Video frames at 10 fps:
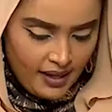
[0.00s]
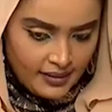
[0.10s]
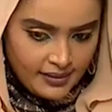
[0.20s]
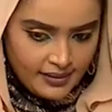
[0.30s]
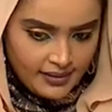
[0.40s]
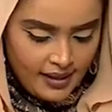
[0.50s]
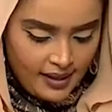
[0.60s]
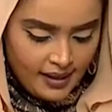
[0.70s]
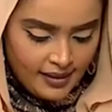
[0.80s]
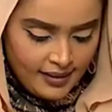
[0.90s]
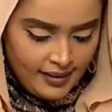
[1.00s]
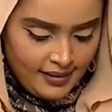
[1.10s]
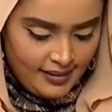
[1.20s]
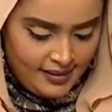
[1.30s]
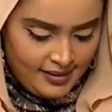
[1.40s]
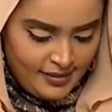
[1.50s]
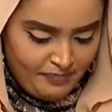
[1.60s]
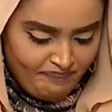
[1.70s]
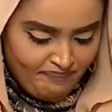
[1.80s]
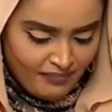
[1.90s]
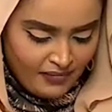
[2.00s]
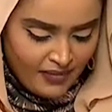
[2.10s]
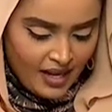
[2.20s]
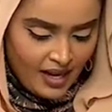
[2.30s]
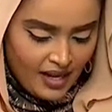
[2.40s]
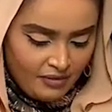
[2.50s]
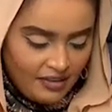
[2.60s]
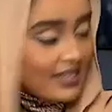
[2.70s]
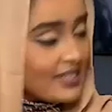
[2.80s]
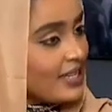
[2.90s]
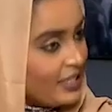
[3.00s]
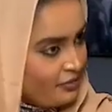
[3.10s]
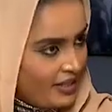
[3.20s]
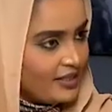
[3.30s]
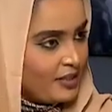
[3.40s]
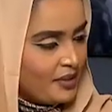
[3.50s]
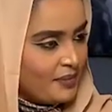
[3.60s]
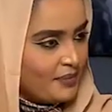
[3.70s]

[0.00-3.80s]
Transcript: حدثنا عن فن التاليف الادبي